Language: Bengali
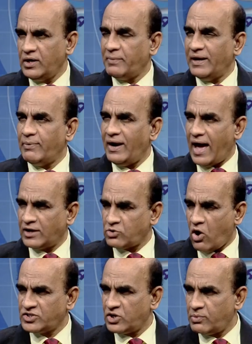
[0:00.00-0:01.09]
পেরিফেরাল
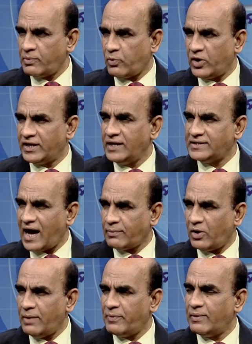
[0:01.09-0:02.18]
অংশের উপর পড়ে যায় যার
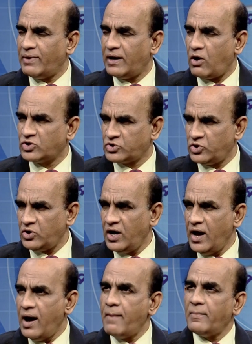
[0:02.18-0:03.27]
ফলে পেরিফেরাল অংশ
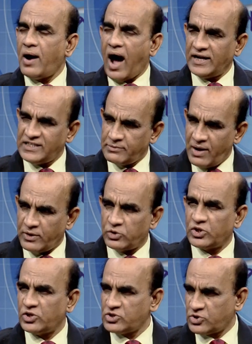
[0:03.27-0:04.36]
আংশিকভাবে
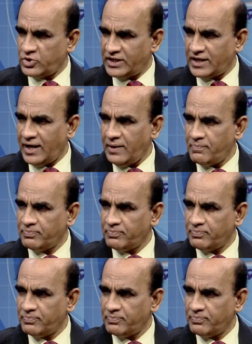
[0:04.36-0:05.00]
ক্ষতিগ্রস্ত হয়ে যায়